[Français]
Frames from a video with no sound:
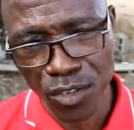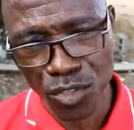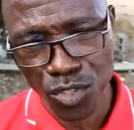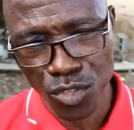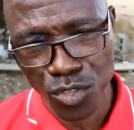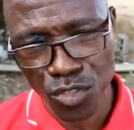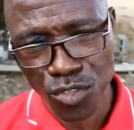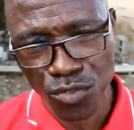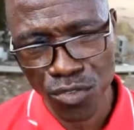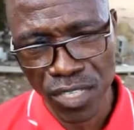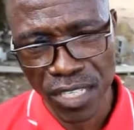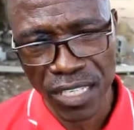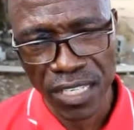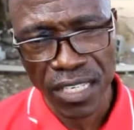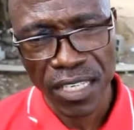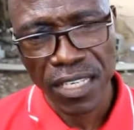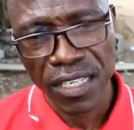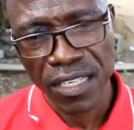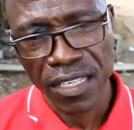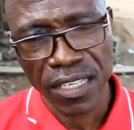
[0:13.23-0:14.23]
aujourd'hui,
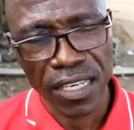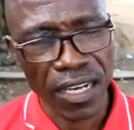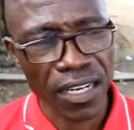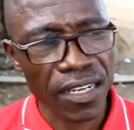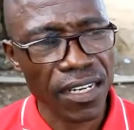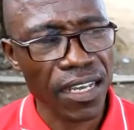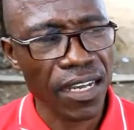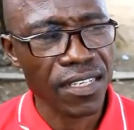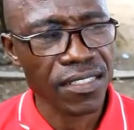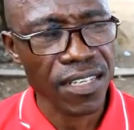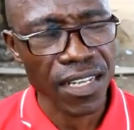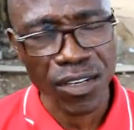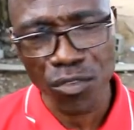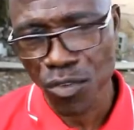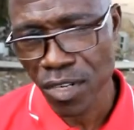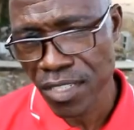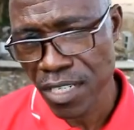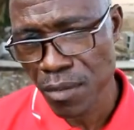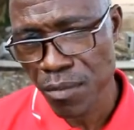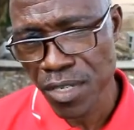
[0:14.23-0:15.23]
qui en est à sa
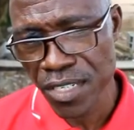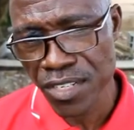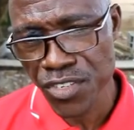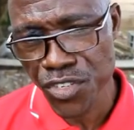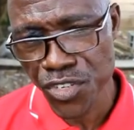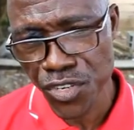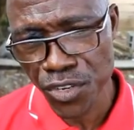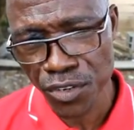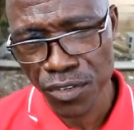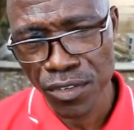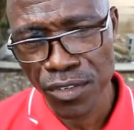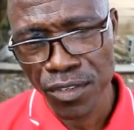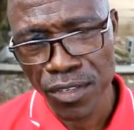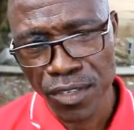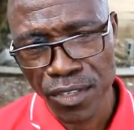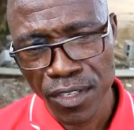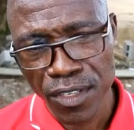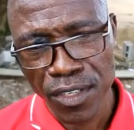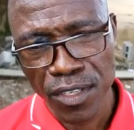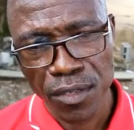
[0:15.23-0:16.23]
troisième édition,
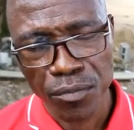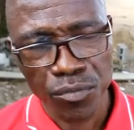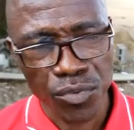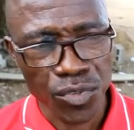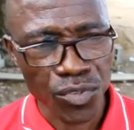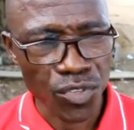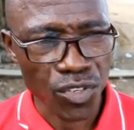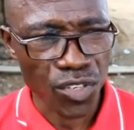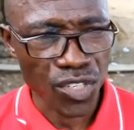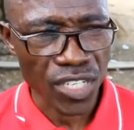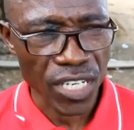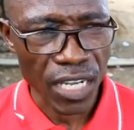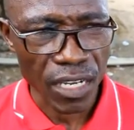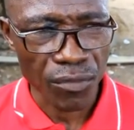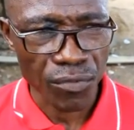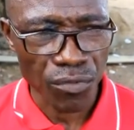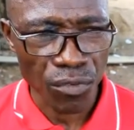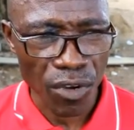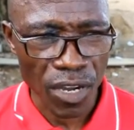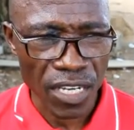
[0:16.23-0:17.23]
puisque
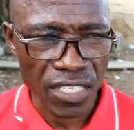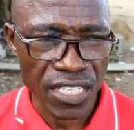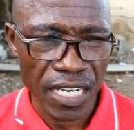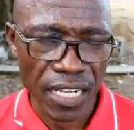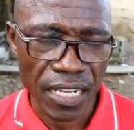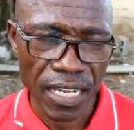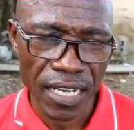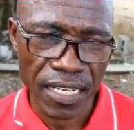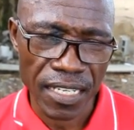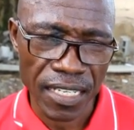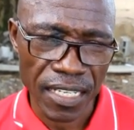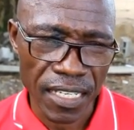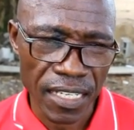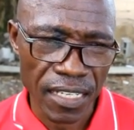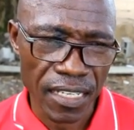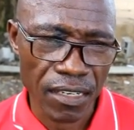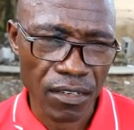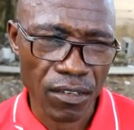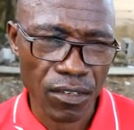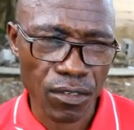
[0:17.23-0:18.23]
chaque fois, chaque année,
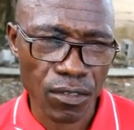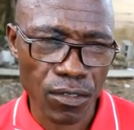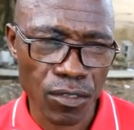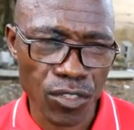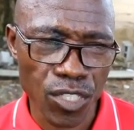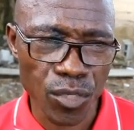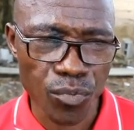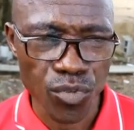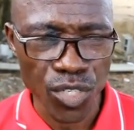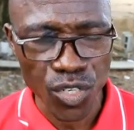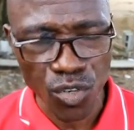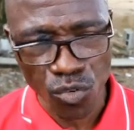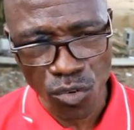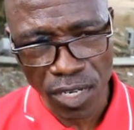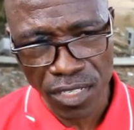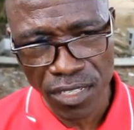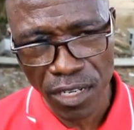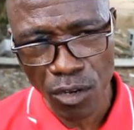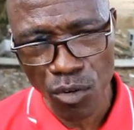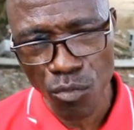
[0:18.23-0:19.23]
euh, depuis
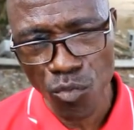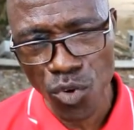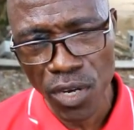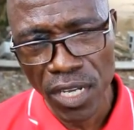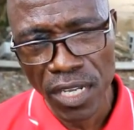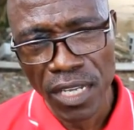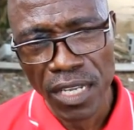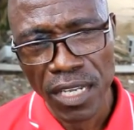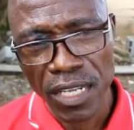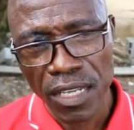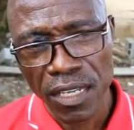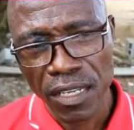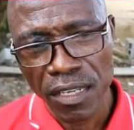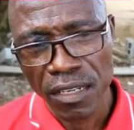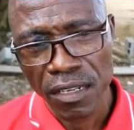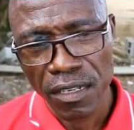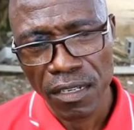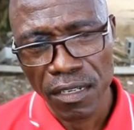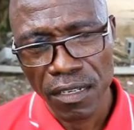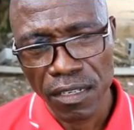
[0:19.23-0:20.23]
trois ans au moins,
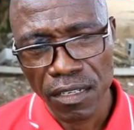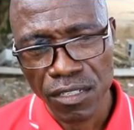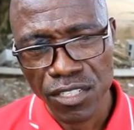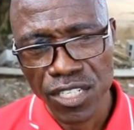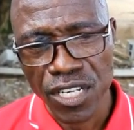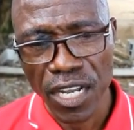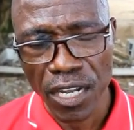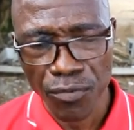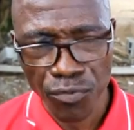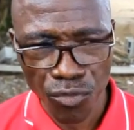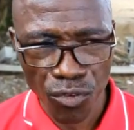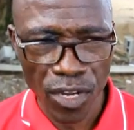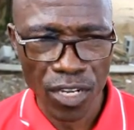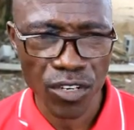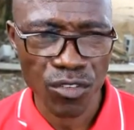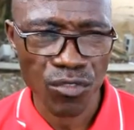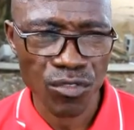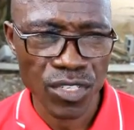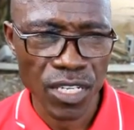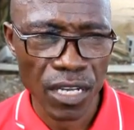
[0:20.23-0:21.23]
euh, chaque fois
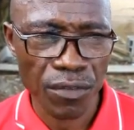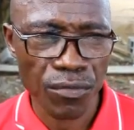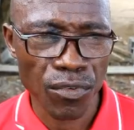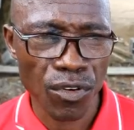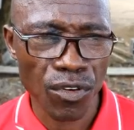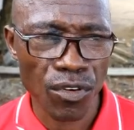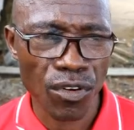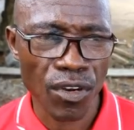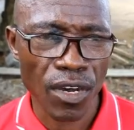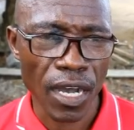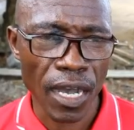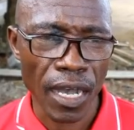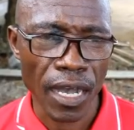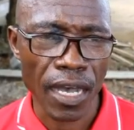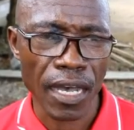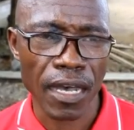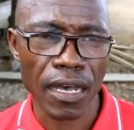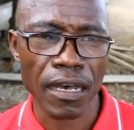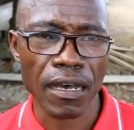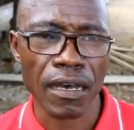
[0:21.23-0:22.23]
que nous avons
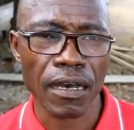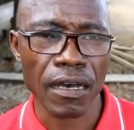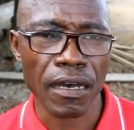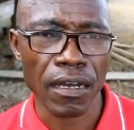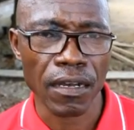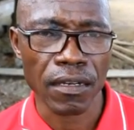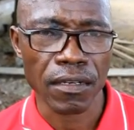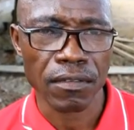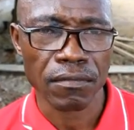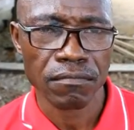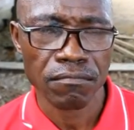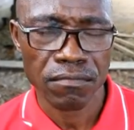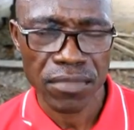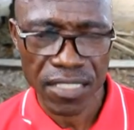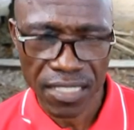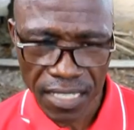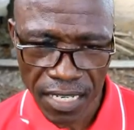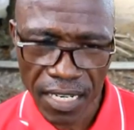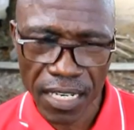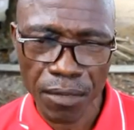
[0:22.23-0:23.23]
à
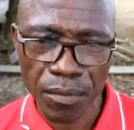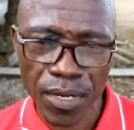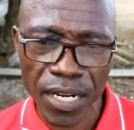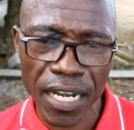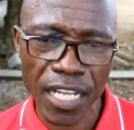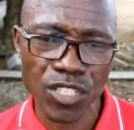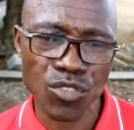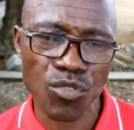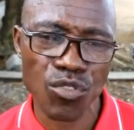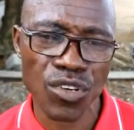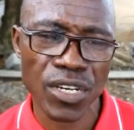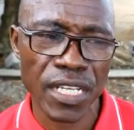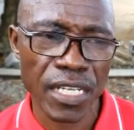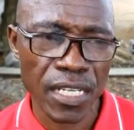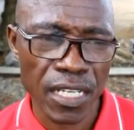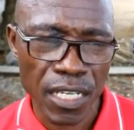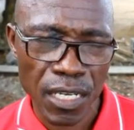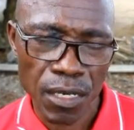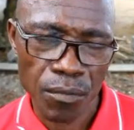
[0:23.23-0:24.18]
célébrer la journée